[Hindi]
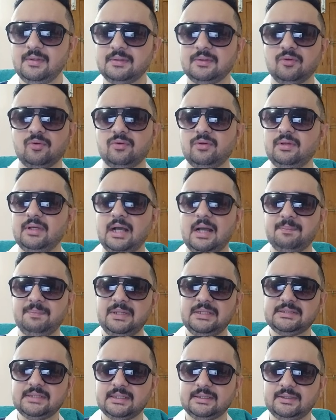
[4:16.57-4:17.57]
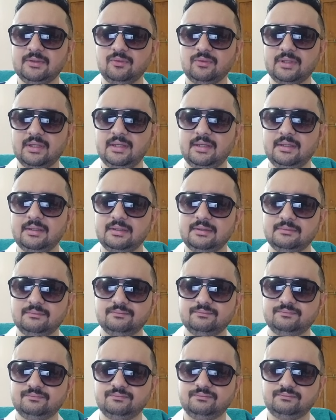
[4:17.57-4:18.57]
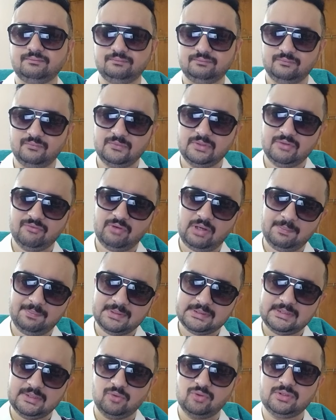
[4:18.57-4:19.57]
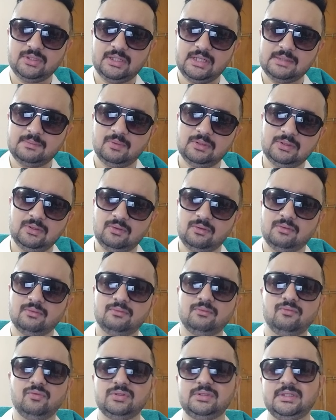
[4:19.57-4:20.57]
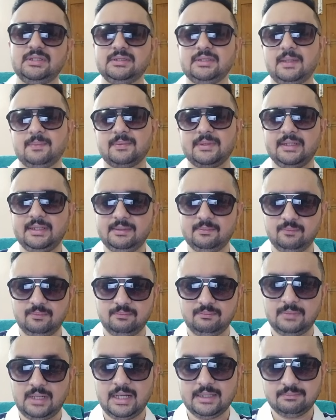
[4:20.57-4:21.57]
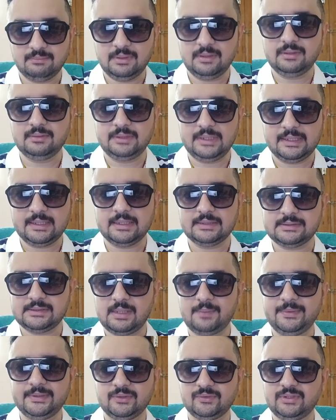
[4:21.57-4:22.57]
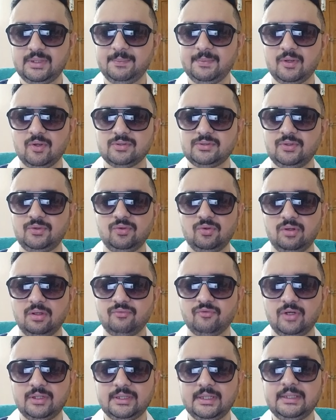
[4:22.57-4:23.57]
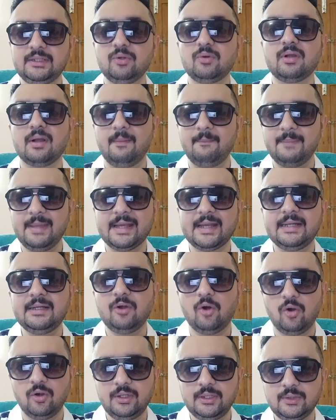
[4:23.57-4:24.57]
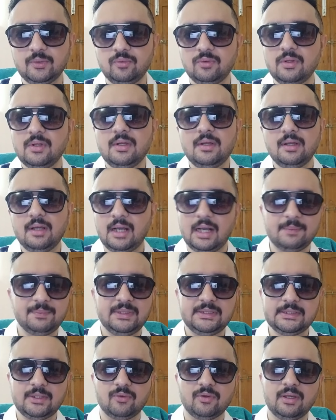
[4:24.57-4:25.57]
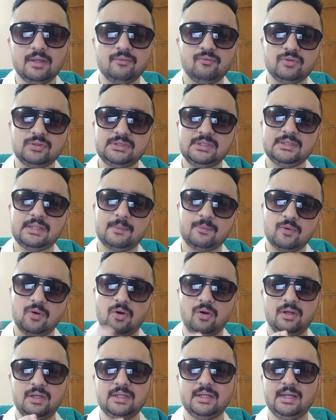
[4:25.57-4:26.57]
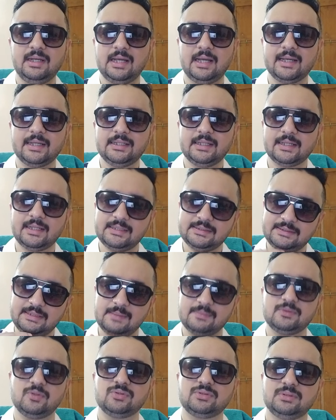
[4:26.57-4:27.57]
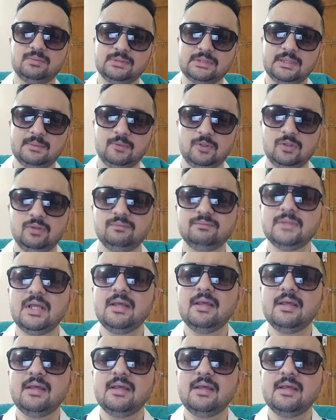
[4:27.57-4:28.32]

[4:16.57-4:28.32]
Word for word: क्योंकि आप नहीं चाहते हो कि वापस से कुछ गलत बोल दो वो चीज़ आपके लिए बाद में दिक्कत साबित हो जाए बिकॉज यू डो नॉट वॉन्ट इट टू कम बैक एंड हॉन्ट यू आप नहीं चाहोगे कि वो चीज़ आपको हॉन्ट करे आगे जाके इसलिए आप सोच समझ के बोलो